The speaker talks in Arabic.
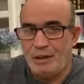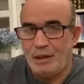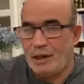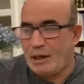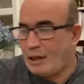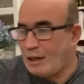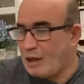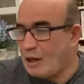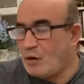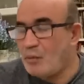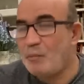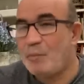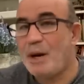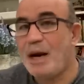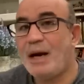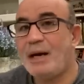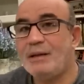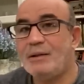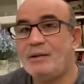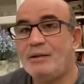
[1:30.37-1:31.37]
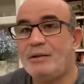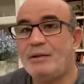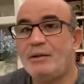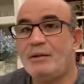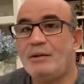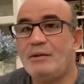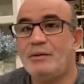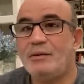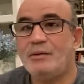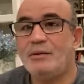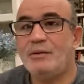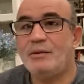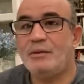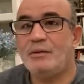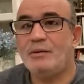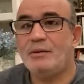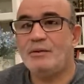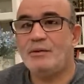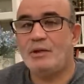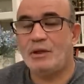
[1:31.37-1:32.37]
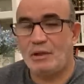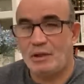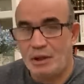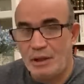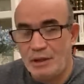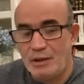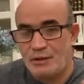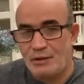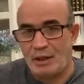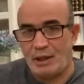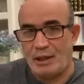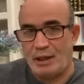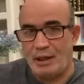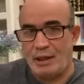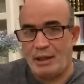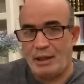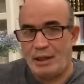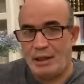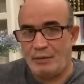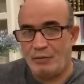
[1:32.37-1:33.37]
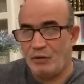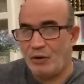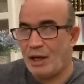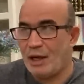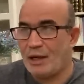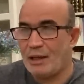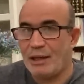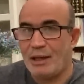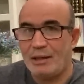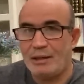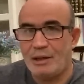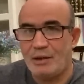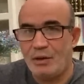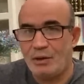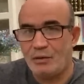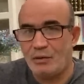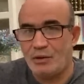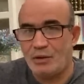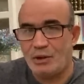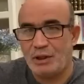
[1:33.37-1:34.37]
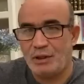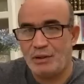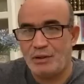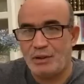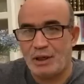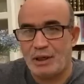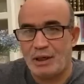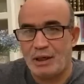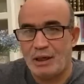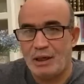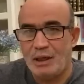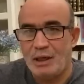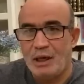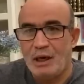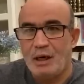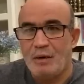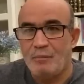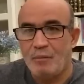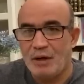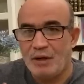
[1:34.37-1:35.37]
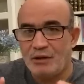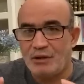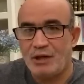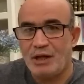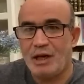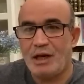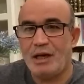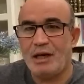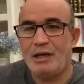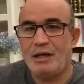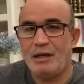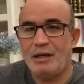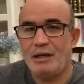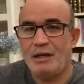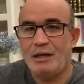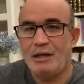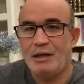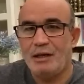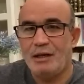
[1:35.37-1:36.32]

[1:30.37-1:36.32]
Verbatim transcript: لكنهم بعد 60 سنة هذه المظاهرات عندها 61 سنة مازال